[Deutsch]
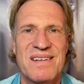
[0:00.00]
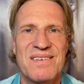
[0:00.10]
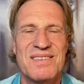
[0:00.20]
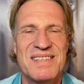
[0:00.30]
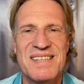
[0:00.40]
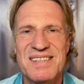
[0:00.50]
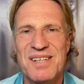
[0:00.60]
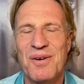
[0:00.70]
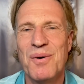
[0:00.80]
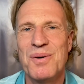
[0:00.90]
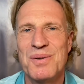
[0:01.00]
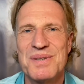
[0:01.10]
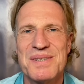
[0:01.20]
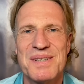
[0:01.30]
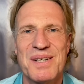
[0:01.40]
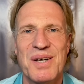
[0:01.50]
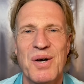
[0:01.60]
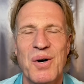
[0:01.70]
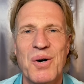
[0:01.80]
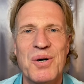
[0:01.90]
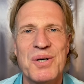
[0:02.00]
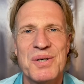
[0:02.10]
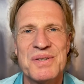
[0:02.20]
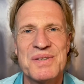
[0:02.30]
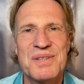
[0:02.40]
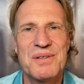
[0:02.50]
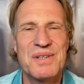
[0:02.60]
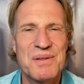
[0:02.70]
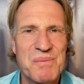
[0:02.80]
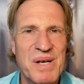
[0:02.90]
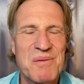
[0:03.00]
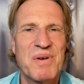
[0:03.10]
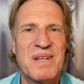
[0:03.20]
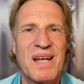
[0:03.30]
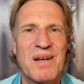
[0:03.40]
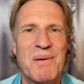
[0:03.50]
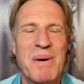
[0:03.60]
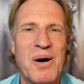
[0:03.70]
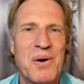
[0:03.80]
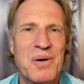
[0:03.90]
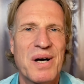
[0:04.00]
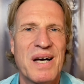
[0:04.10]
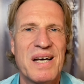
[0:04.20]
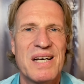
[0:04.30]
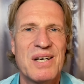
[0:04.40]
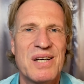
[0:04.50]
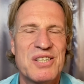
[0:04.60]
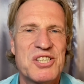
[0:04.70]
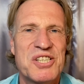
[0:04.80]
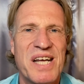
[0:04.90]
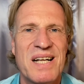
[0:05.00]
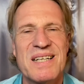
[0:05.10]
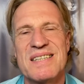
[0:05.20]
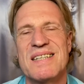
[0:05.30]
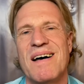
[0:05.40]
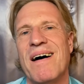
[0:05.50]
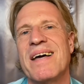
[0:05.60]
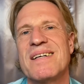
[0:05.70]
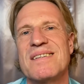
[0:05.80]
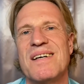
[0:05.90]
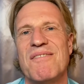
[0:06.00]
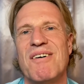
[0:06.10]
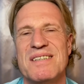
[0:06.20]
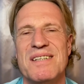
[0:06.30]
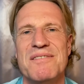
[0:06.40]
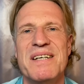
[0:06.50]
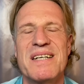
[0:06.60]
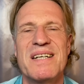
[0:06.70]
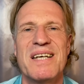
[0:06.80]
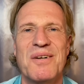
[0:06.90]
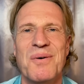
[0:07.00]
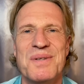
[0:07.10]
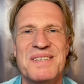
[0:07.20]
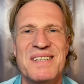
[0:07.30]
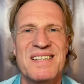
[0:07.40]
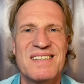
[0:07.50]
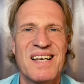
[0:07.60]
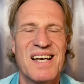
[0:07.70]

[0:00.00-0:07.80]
Was ist hier los? Und mir hat man dann aber auch schnell gezeigt, was hier wirklich los ist.